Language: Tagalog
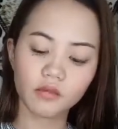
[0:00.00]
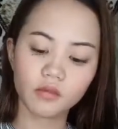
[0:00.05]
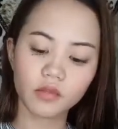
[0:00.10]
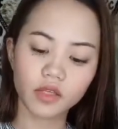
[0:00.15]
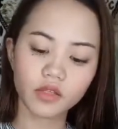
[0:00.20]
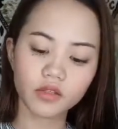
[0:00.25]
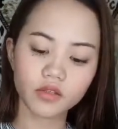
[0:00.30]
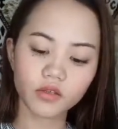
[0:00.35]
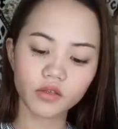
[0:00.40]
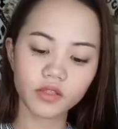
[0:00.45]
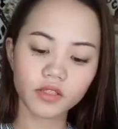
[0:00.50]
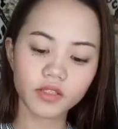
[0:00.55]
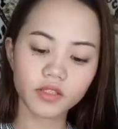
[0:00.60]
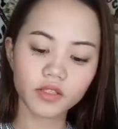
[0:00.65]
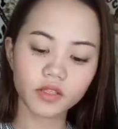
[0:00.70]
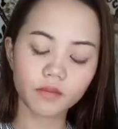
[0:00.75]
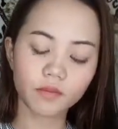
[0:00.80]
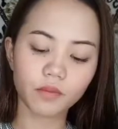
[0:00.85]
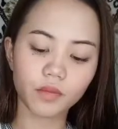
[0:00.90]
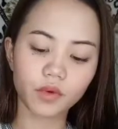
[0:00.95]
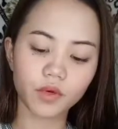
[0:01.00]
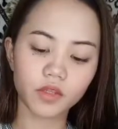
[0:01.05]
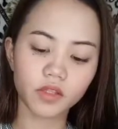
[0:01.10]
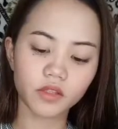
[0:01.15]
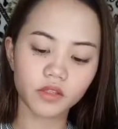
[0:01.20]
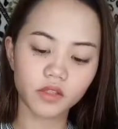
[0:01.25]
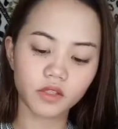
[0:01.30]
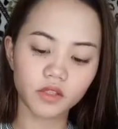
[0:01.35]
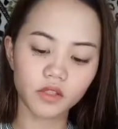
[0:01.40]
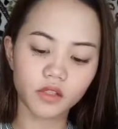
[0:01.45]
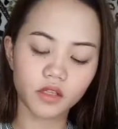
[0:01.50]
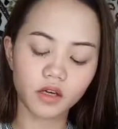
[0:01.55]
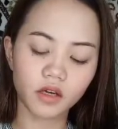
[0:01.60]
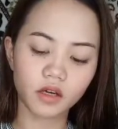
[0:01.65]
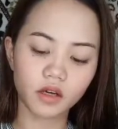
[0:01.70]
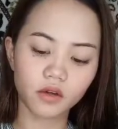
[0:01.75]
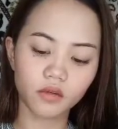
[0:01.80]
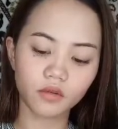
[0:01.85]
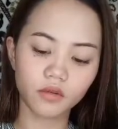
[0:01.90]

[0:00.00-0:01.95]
Medyo disappointed lang